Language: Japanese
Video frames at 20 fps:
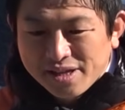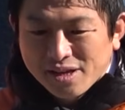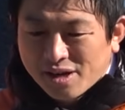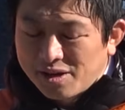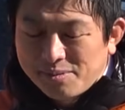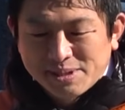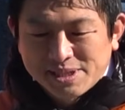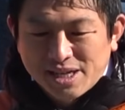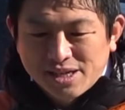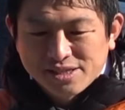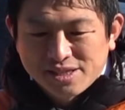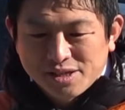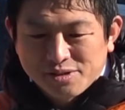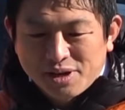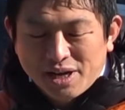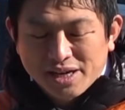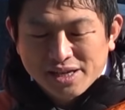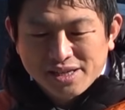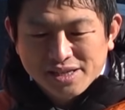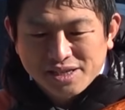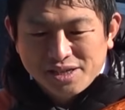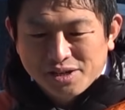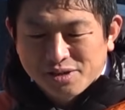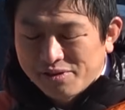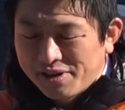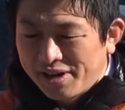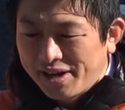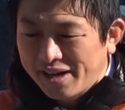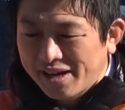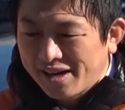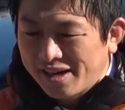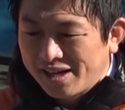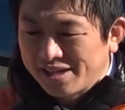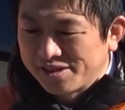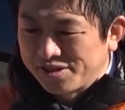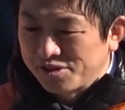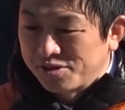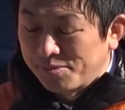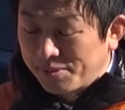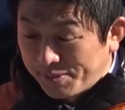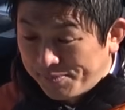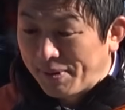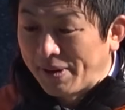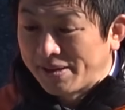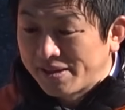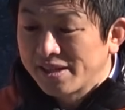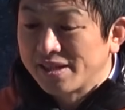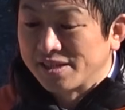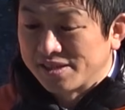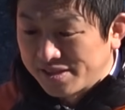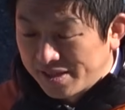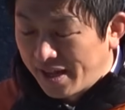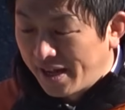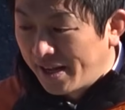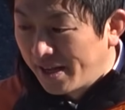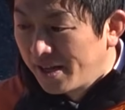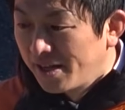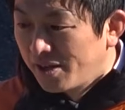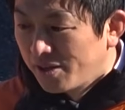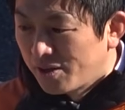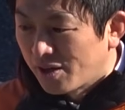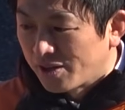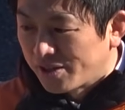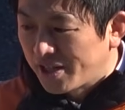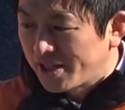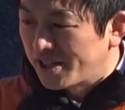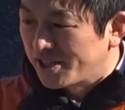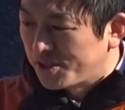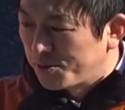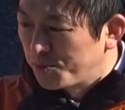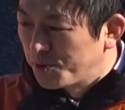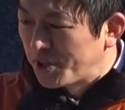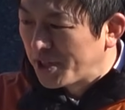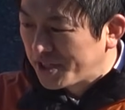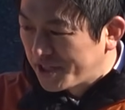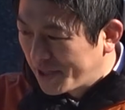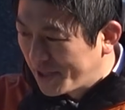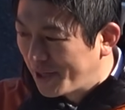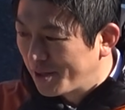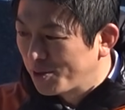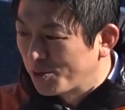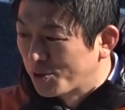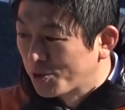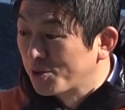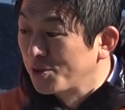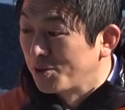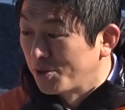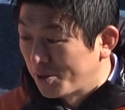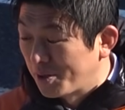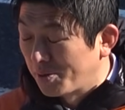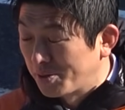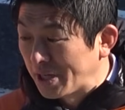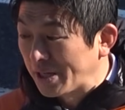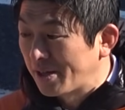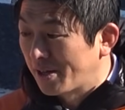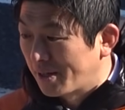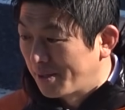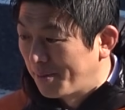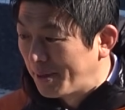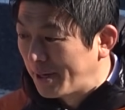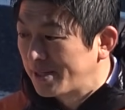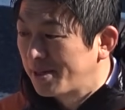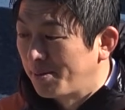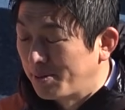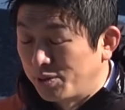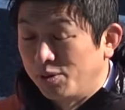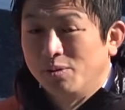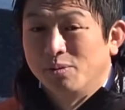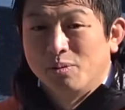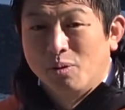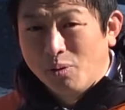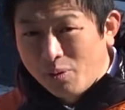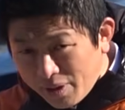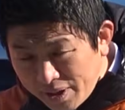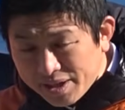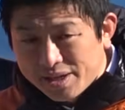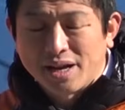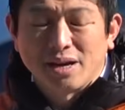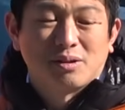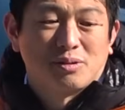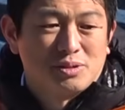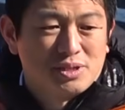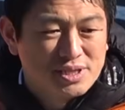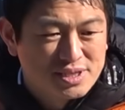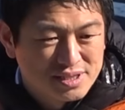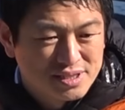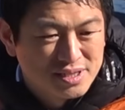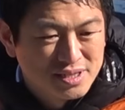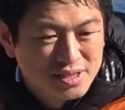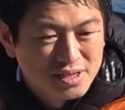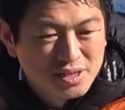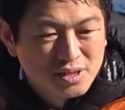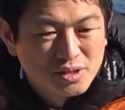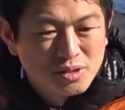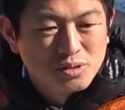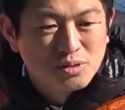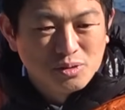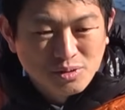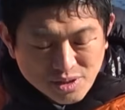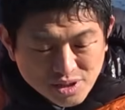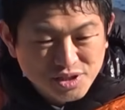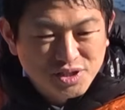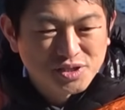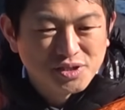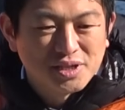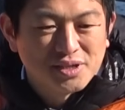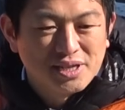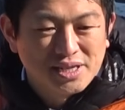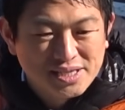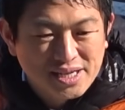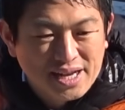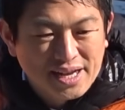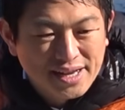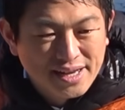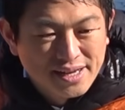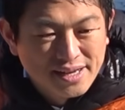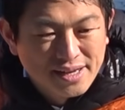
だから今賛成とやり方気に食わないからっていう人もいっぱいいてですね、なんか出て自分たちで政党を作るっておっしゃった方もいらっしゃいますよ。大いに結構です。どんどん作ってください。